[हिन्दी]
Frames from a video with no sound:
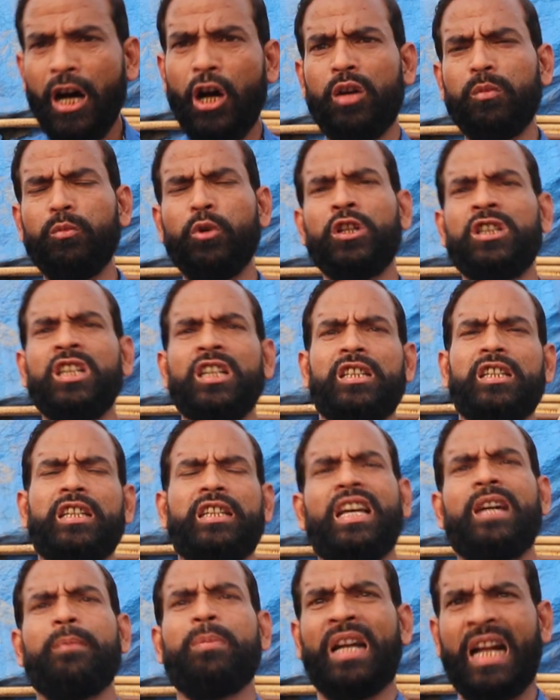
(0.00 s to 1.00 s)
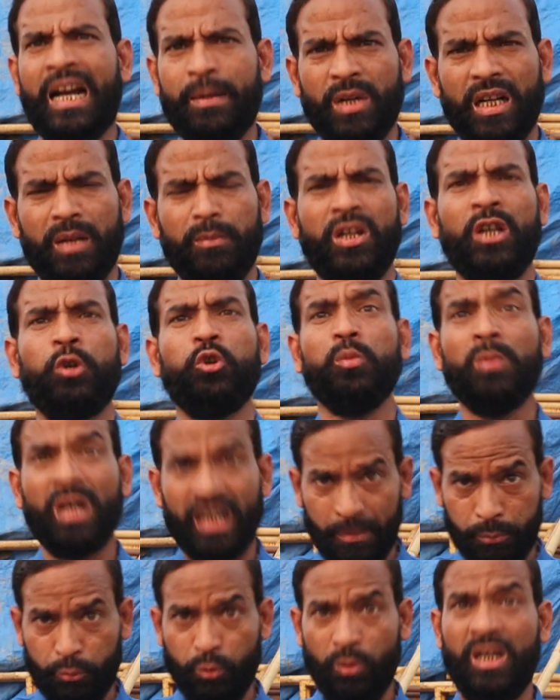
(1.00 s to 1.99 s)
और मोदी जी के बराबर में
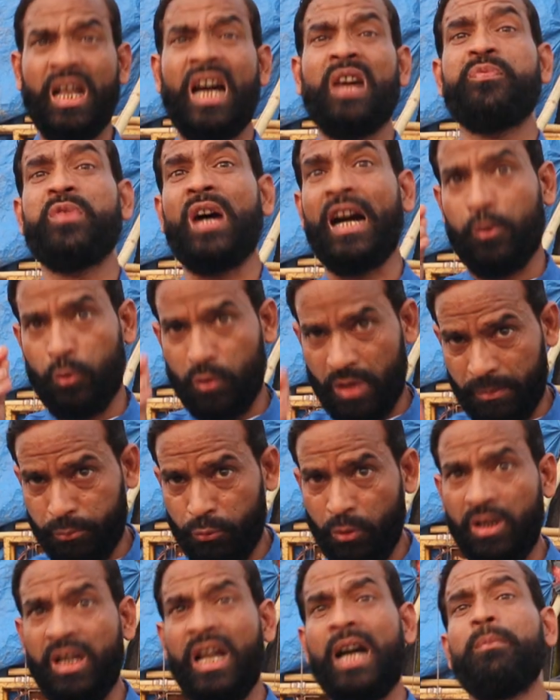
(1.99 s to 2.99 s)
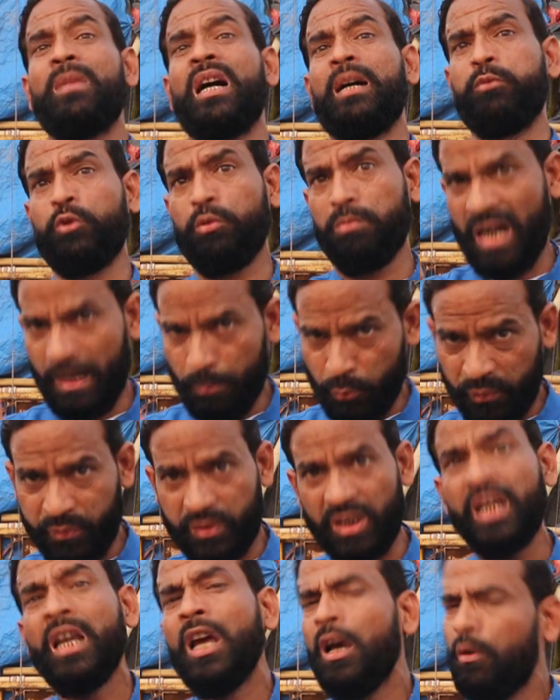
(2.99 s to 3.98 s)
उमर अब्दुल्ला फारूक अब्दुल्ला महबूबा
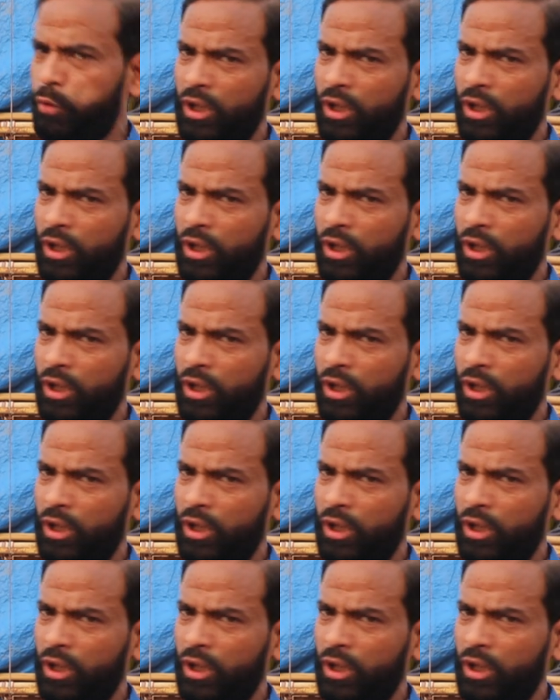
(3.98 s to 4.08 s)
मुफ्ती